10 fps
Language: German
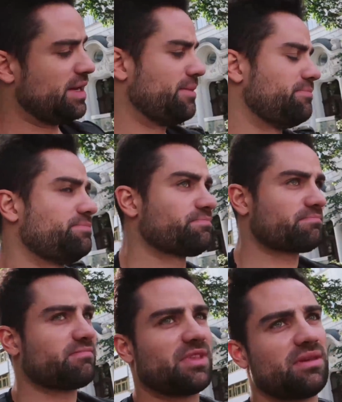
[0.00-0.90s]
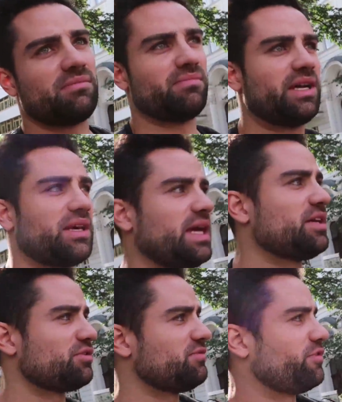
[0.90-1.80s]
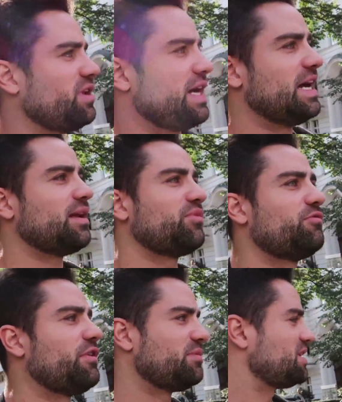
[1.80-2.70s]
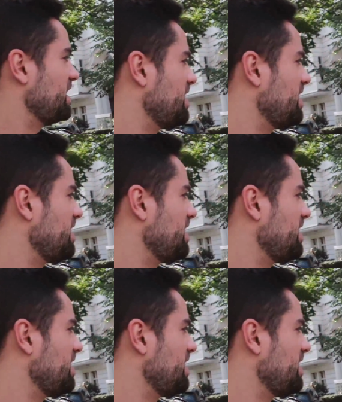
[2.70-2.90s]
ähm, meine Rechnung von den Einnahmen sind vor allem die